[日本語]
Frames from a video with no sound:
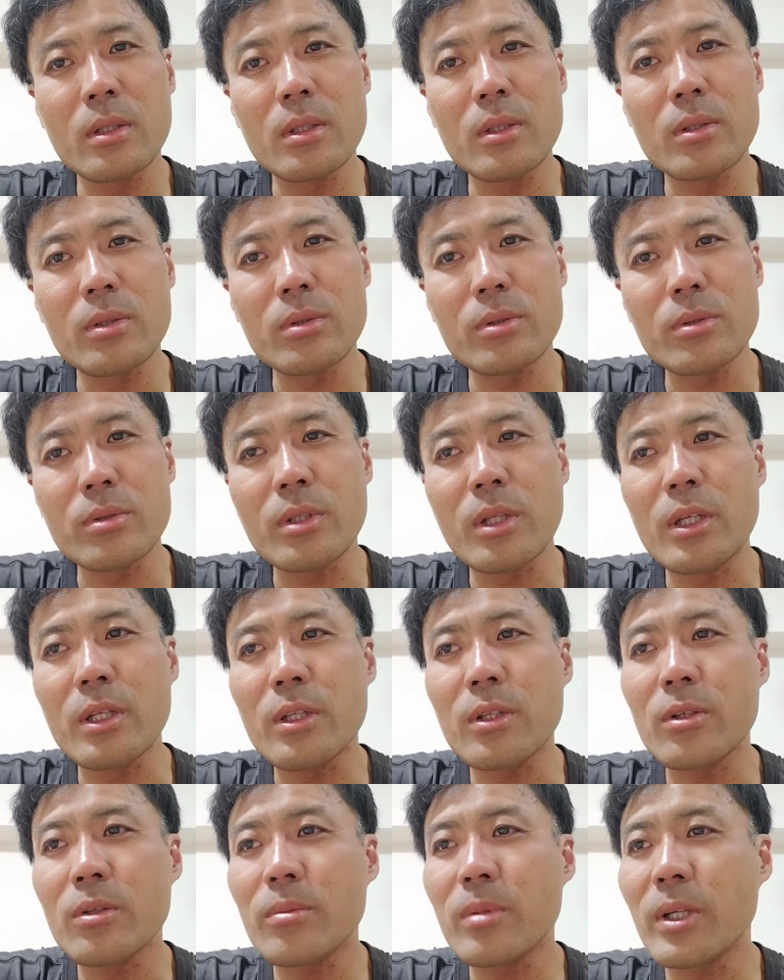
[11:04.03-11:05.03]
フーデリ
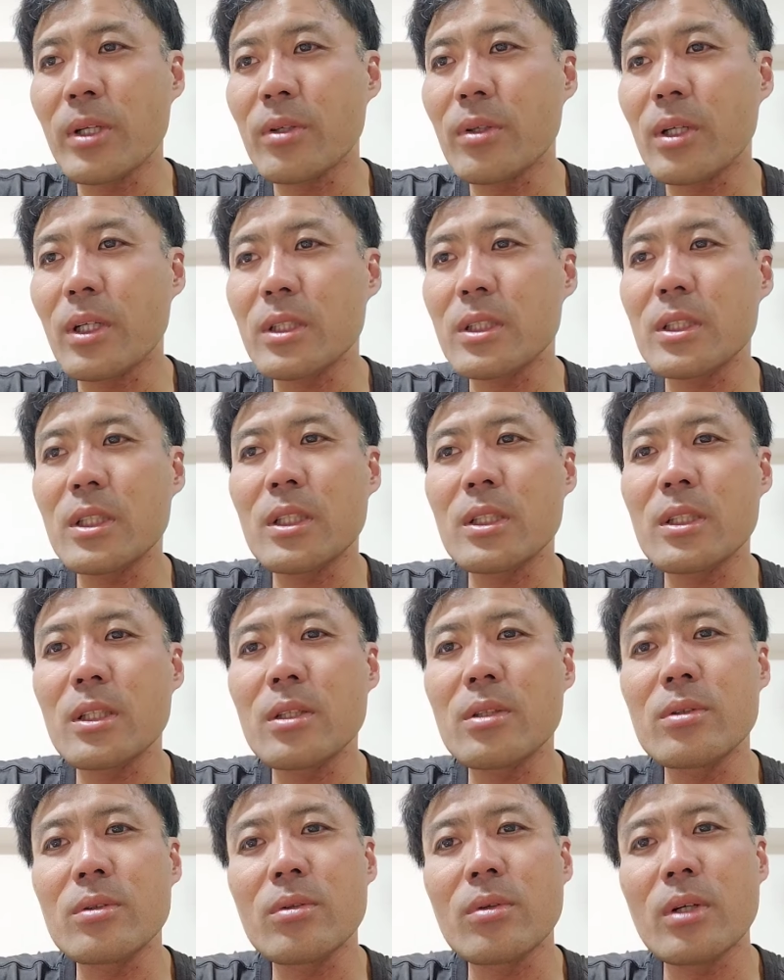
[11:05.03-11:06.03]
のバイク走らせ
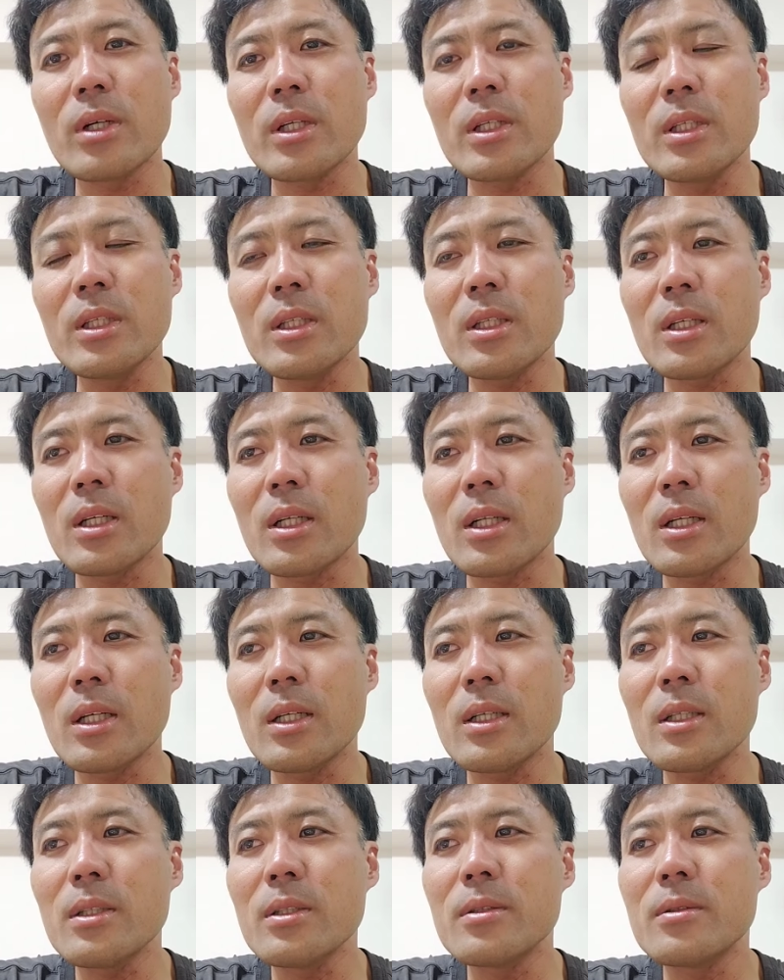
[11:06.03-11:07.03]
るのがいいんか
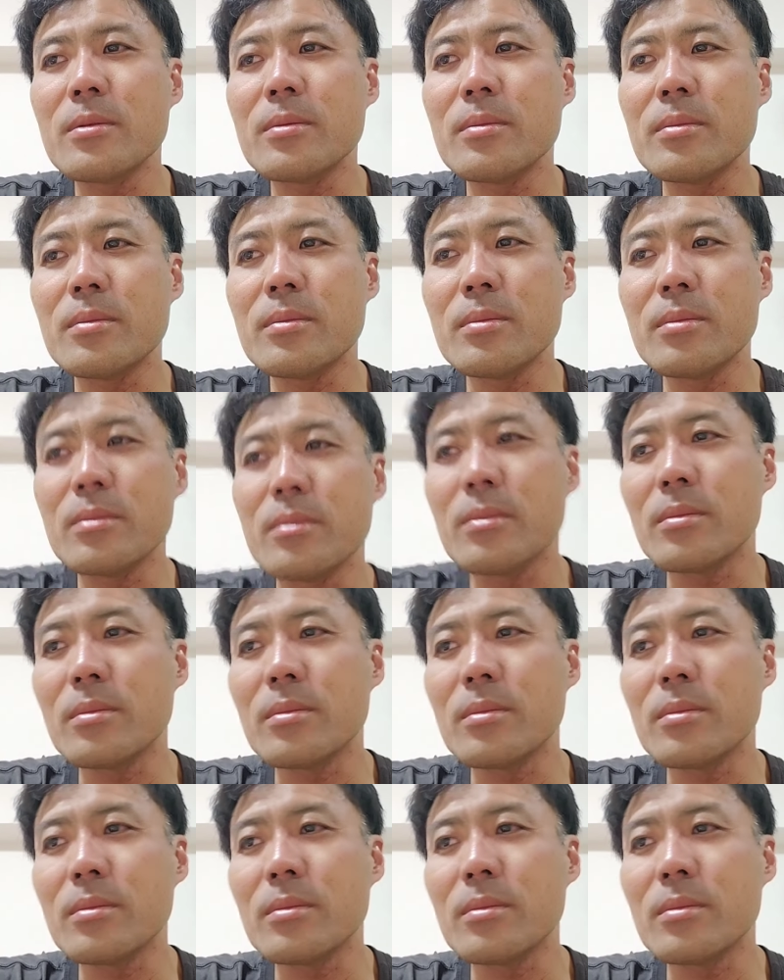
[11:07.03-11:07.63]
なうん